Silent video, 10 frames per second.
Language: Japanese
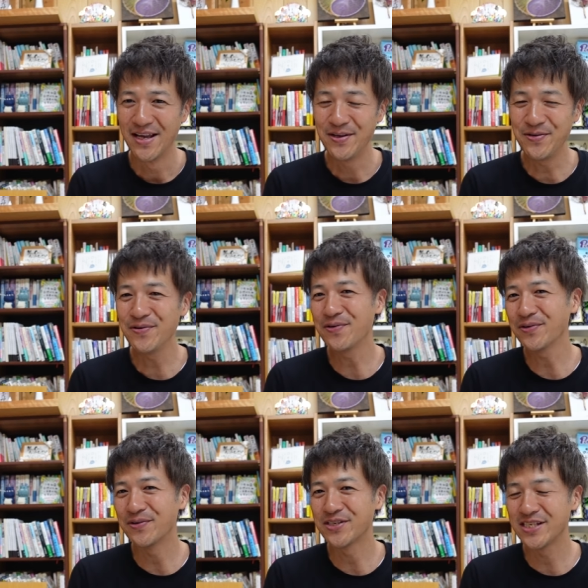いうこ
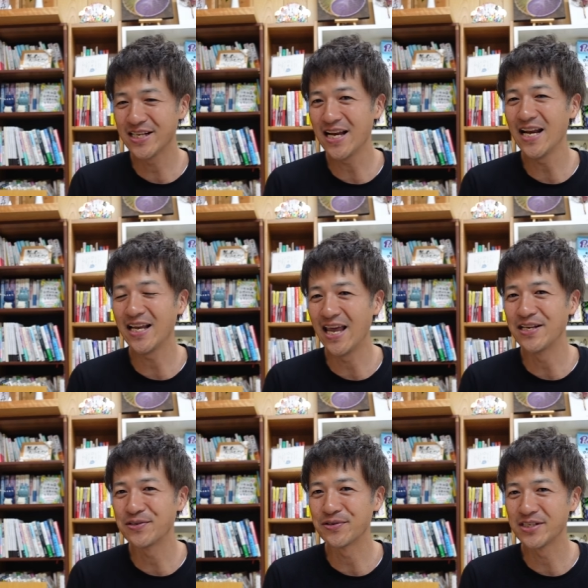とをしっかり
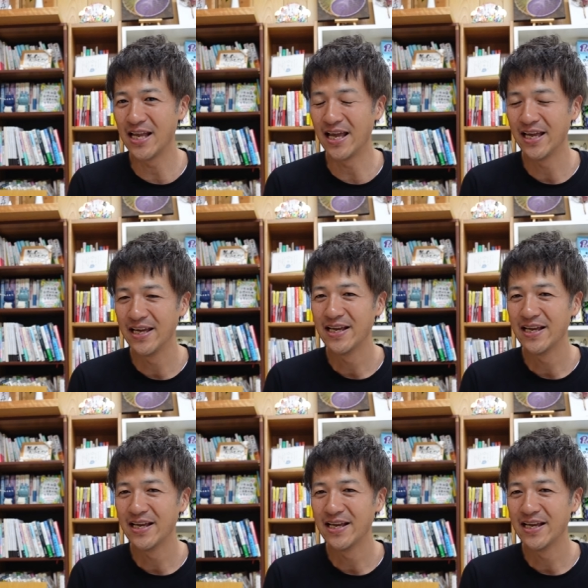検証して、